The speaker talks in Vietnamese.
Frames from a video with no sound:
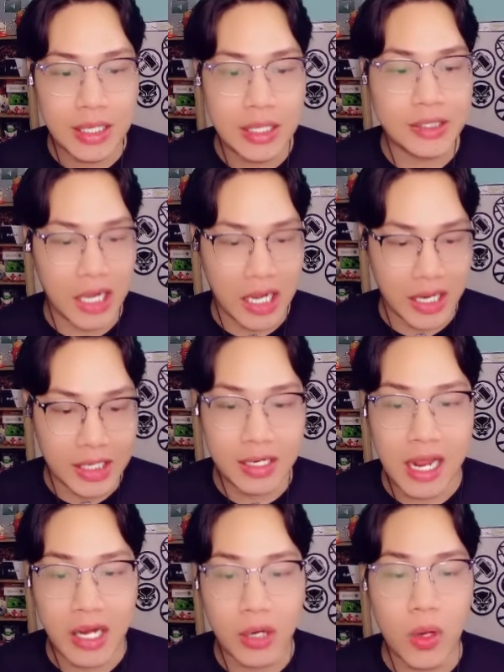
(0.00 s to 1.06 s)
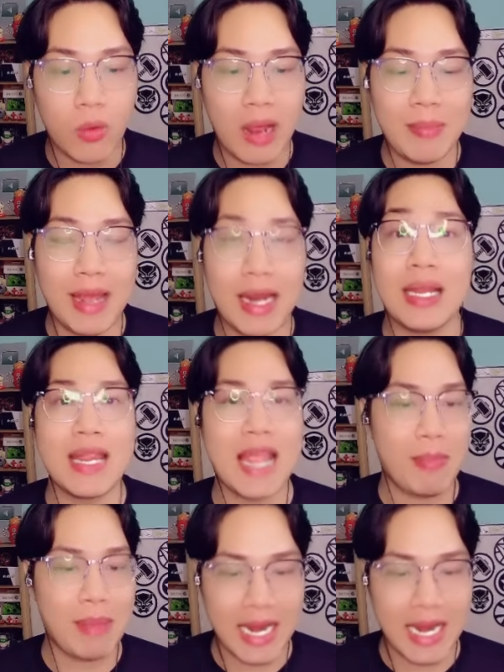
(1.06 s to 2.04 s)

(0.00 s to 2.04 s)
sợi để thuần hóa mấy anh giả ma